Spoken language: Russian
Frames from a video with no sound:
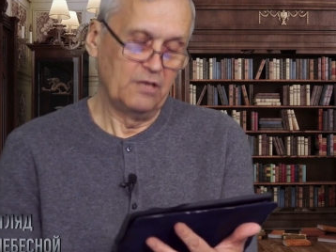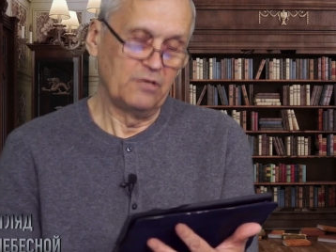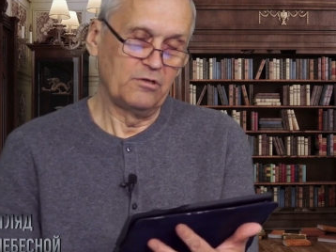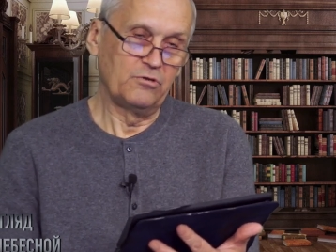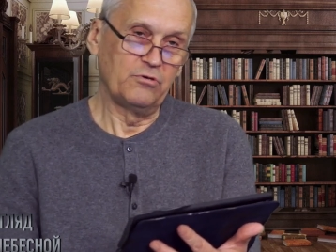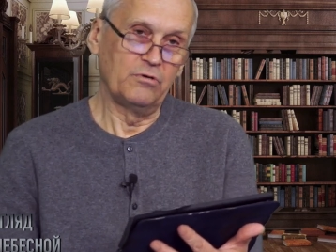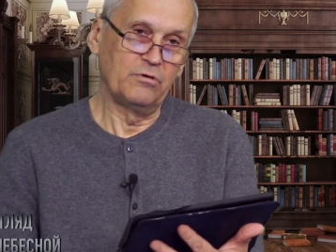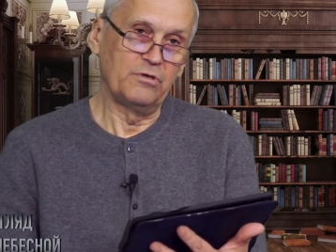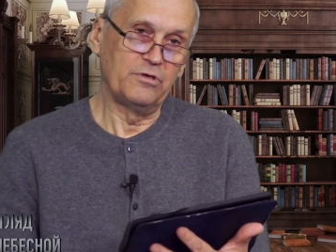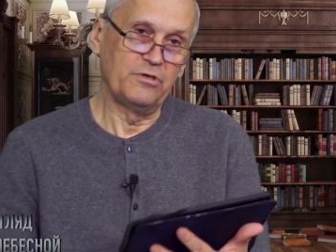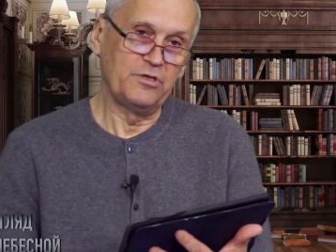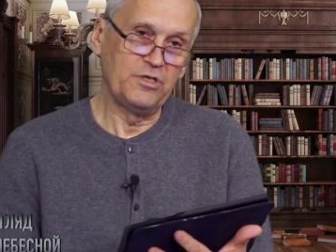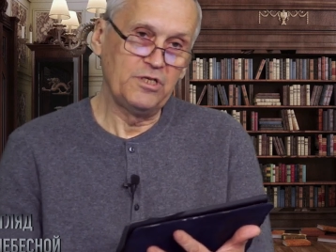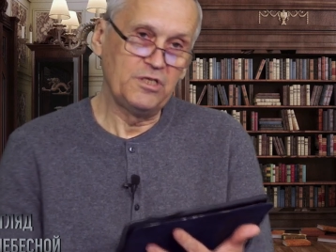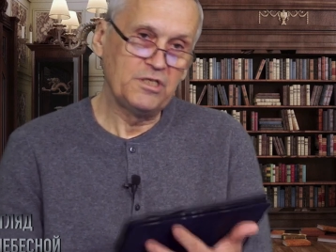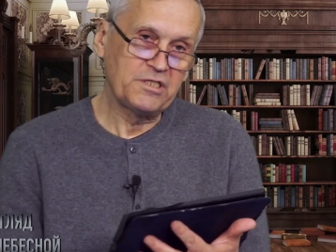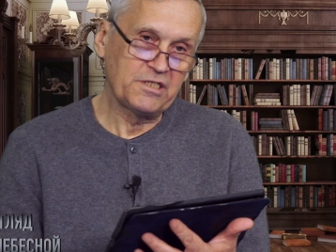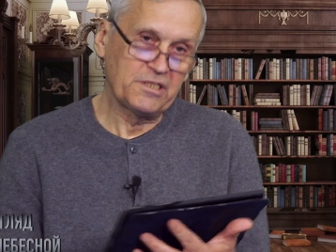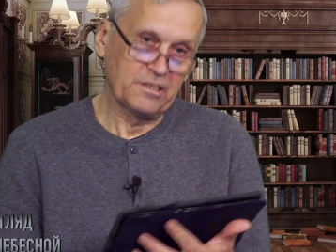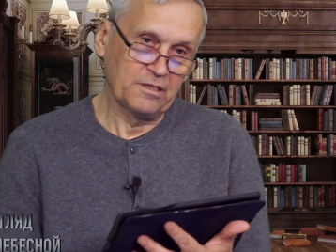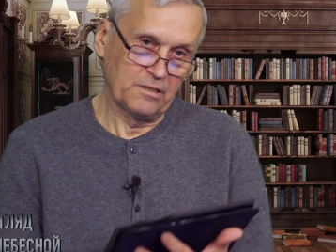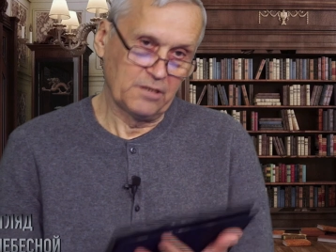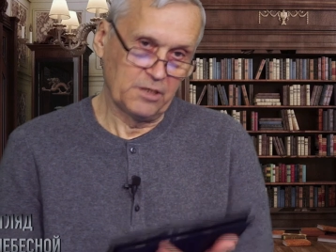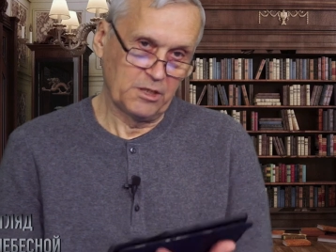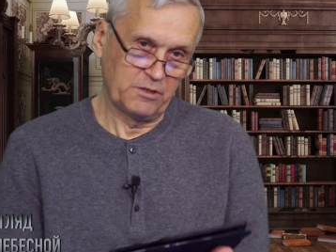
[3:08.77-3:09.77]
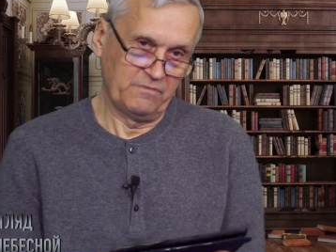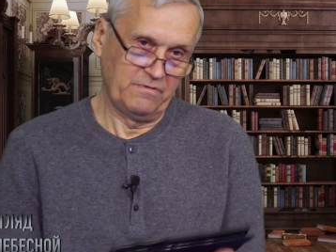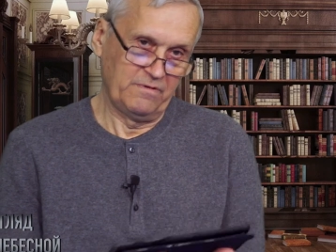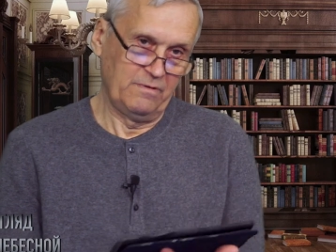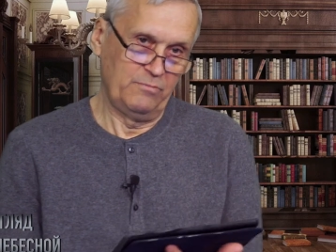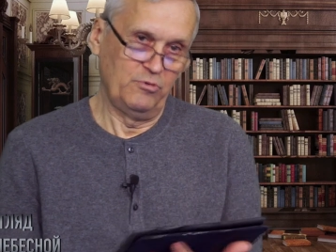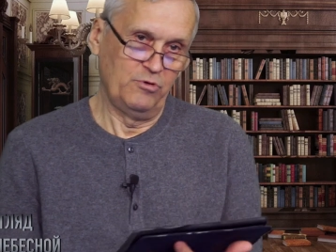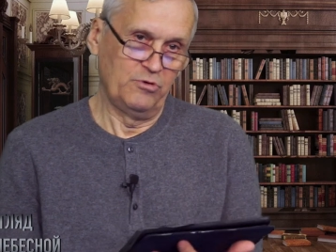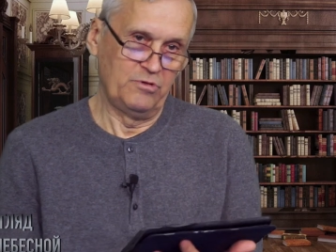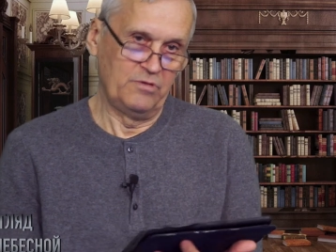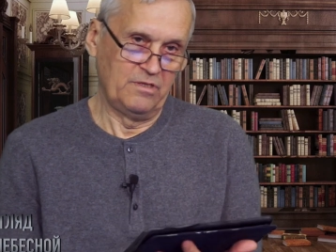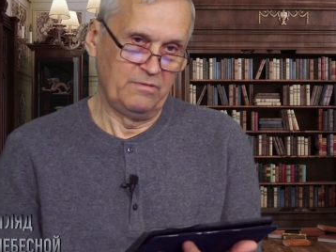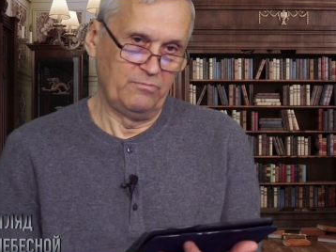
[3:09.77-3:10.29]
то истинно
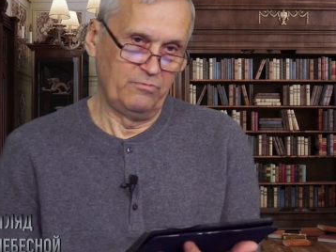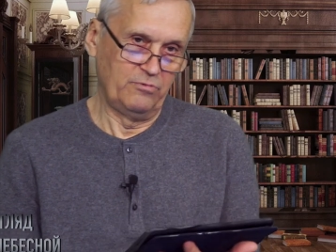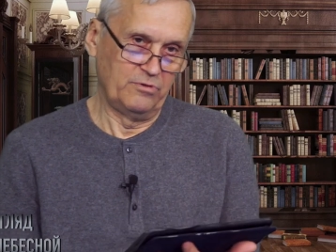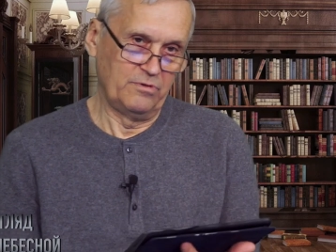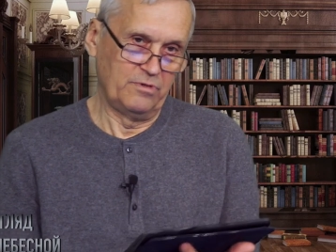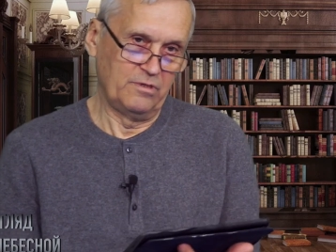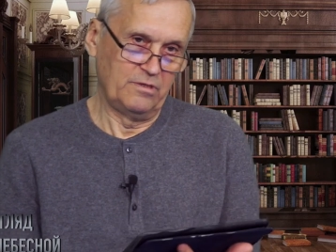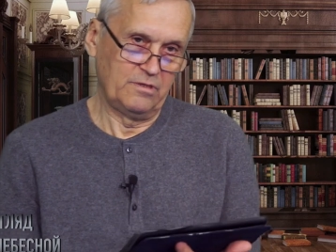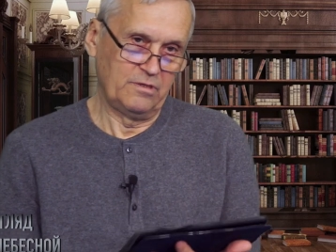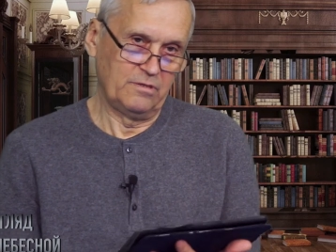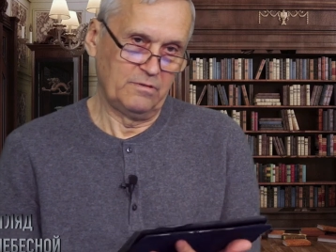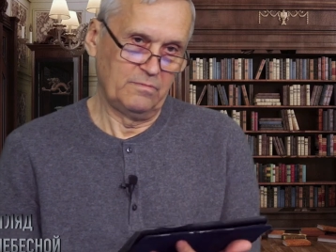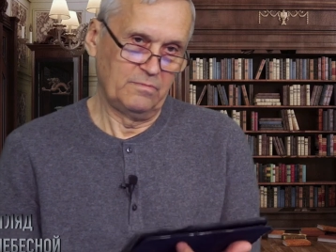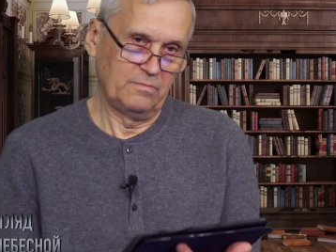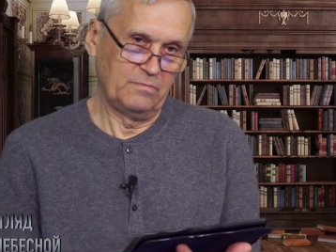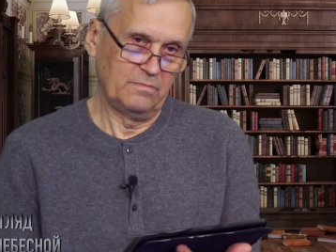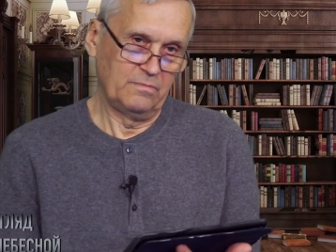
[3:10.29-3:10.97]
свободны будете.